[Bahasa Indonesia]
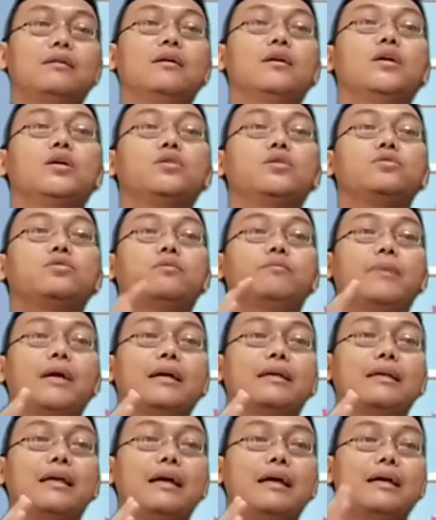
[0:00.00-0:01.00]

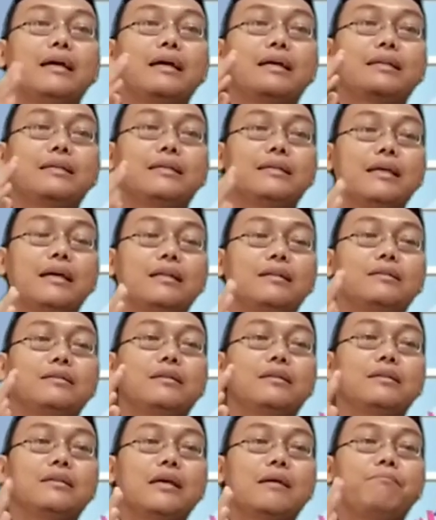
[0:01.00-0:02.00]
Supaya kalian
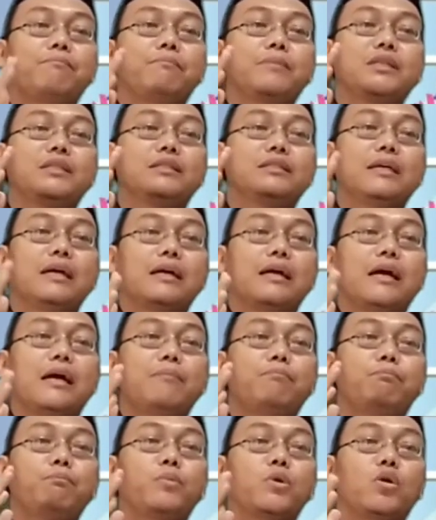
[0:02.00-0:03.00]
tetap
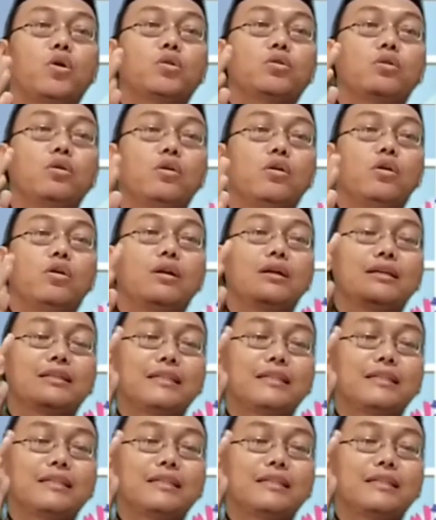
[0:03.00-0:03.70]
menjaga protokol